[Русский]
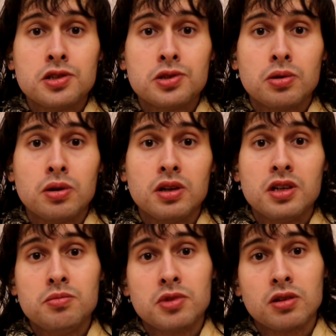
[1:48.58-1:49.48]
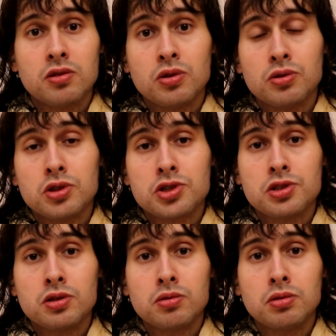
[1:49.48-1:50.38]
ИЗО и мировой
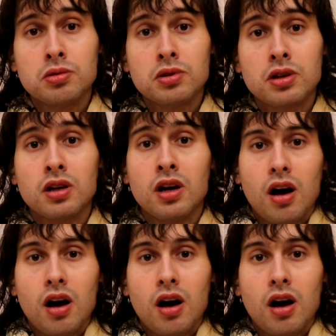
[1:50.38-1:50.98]
художественной культуры,